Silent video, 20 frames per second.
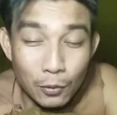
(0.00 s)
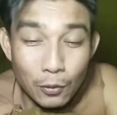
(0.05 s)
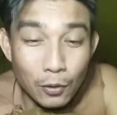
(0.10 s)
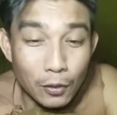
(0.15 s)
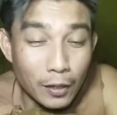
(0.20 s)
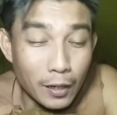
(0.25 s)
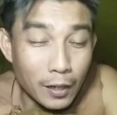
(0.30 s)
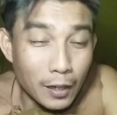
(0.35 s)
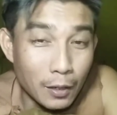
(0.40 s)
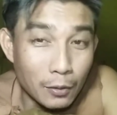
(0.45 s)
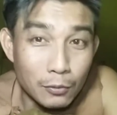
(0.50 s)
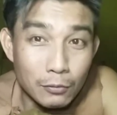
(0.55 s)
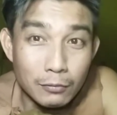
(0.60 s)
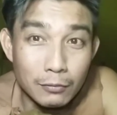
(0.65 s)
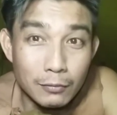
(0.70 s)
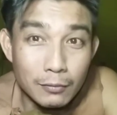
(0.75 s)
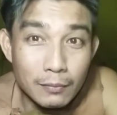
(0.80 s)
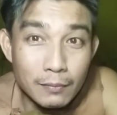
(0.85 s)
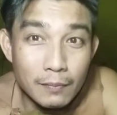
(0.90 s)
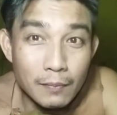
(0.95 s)
itu loh geng aku
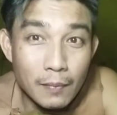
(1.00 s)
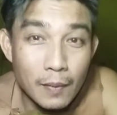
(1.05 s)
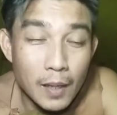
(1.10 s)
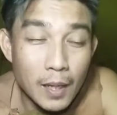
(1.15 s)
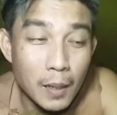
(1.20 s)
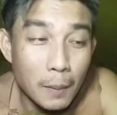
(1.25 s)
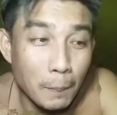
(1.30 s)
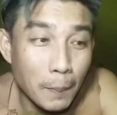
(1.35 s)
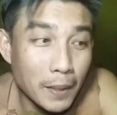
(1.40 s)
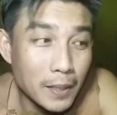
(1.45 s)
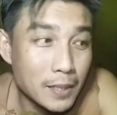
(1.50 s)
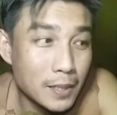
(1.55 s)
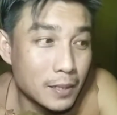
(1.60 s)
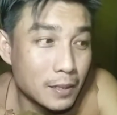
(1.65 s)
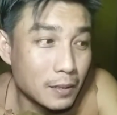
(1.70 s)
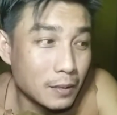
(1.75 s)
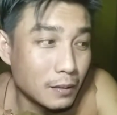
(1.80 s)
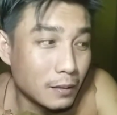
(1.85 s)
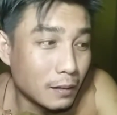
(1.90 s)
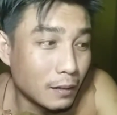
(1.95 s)

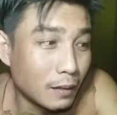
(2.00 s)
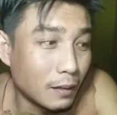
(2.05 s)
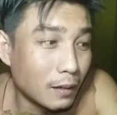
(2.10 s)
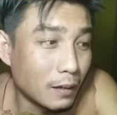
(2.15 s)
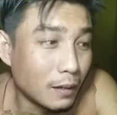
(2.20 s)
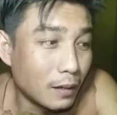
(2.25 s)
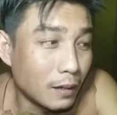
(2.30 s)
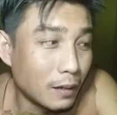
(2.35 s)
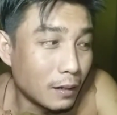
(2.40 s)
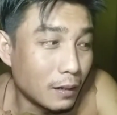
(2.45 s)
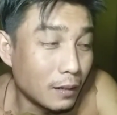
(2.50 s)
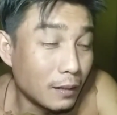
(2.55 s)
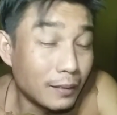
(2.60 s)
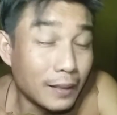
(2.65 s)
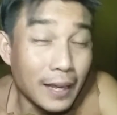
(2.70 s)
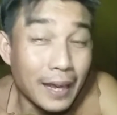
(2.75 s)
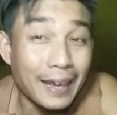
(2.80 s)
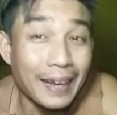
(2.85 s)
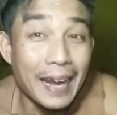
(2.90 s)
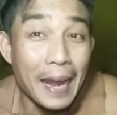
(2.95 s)
pas uh,
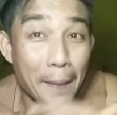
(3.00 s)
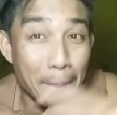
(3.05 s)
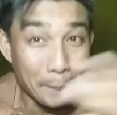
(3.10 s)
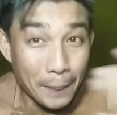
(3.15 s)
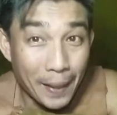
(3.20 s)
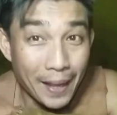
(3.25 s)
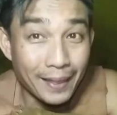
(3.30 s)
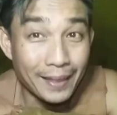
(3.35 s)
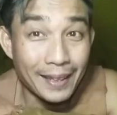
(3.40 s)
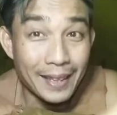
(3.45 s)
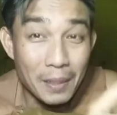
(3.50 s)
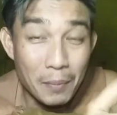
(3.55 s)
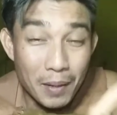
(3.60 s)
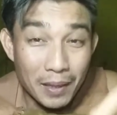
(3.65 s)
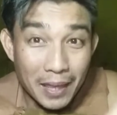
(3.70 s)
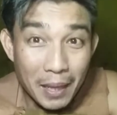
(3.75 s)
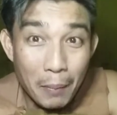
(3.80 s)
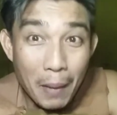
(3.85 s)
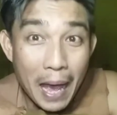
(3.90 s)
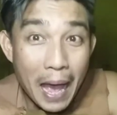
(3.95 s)
entah kenapa entah
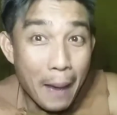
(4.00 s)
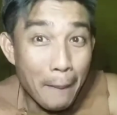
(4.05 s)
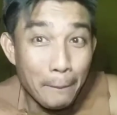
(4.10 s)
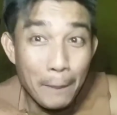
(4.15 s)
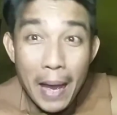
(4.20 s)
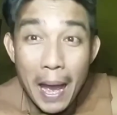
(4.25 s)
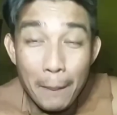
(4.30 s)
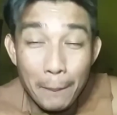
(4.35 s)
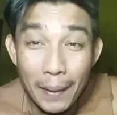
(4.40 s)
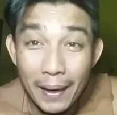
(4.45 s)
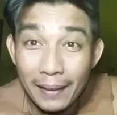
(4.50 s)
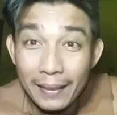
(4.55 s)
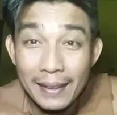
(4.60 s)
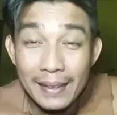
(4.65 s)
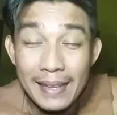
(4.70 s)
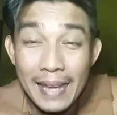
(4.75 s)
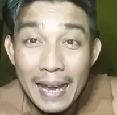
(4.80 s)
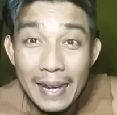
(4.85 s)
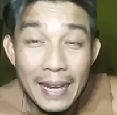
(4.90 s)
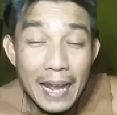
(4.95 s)
tiba-tiba apa apa yang
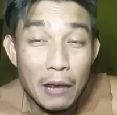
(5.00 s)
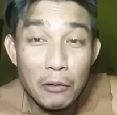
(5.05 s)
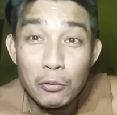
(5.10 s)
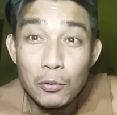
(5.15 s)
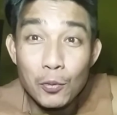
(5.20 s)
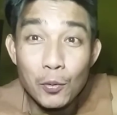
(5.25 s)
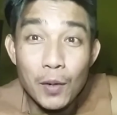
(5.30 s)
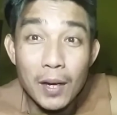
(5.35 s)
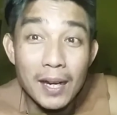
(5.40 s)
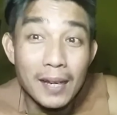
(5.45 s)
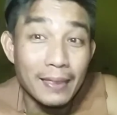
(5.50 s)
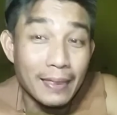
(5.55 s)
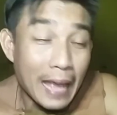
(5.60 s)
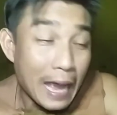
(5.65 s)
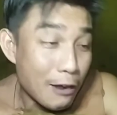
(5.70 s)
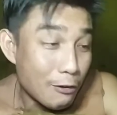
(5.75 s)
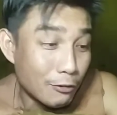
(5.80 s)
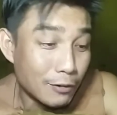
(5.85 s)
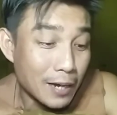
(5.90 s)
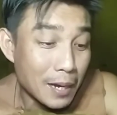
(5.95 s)
terjadi aku juga nggak
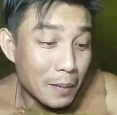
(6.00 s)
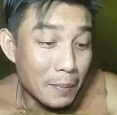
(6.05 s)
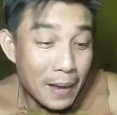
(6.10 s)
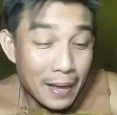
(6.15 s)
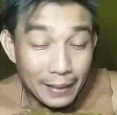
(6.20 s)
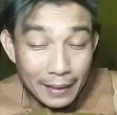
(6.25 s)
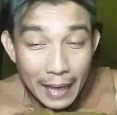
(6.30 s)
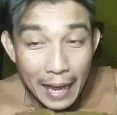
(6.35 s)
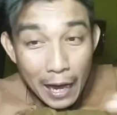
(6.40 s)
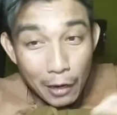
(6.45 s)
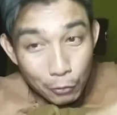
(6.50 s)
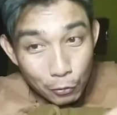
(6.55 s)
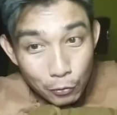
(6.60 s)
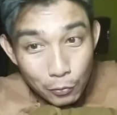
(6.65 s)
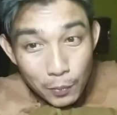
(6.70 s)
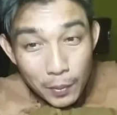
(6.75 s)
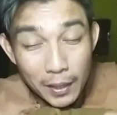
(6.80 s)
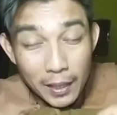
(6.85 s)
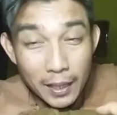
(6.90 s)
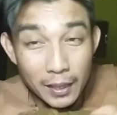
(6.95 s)
tahu dalam hati
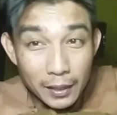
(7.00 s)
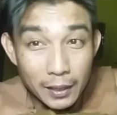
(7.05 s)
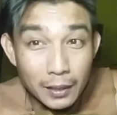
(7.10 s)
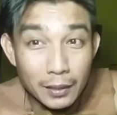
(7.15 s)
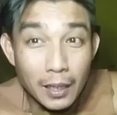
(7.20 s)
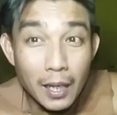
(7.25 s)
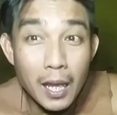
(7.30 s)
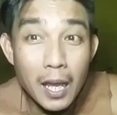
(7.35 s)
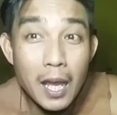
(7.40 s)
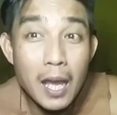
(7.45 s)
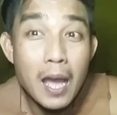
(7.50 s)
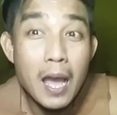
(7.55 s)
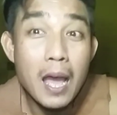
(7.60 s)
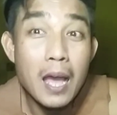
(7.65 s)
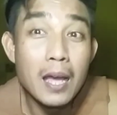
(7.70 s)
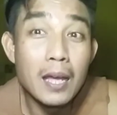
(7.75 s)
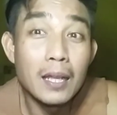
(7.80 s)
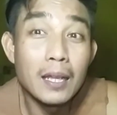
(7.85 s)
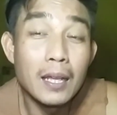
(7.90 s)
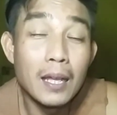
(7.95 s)
aku bergetek
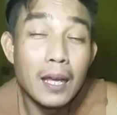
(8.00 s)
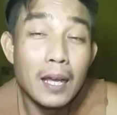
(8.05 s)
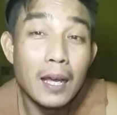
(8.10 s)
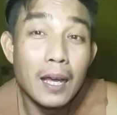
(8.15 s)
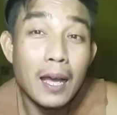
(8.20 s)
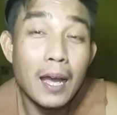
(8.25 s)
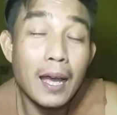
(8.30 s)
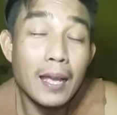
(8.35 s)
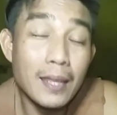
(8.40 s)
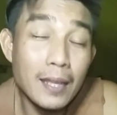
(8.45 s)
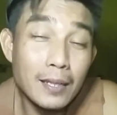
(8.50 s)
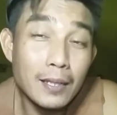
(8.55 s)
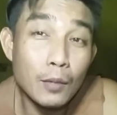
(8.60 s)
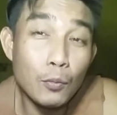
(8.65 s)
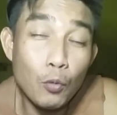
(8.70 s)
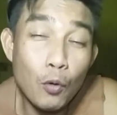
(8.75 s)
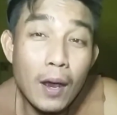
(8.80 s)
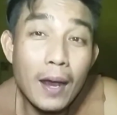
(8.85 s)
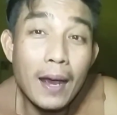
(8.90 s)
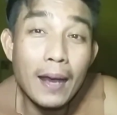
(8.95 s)
hanya
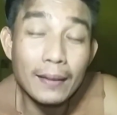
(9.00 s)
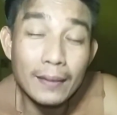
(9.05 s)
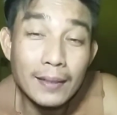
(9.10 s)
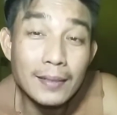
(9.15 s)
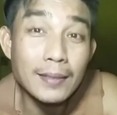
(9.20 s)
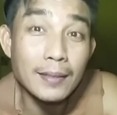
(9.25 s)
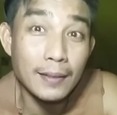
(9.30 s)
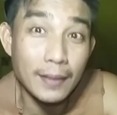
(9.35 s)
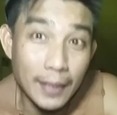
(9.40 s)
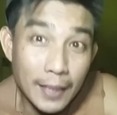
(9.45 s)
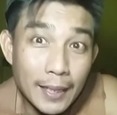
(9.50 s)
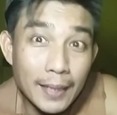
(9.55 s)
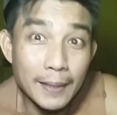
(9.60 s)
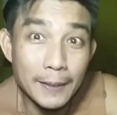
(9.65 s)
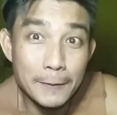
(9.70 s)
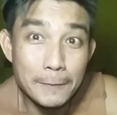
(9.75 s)
sebuah kata sedih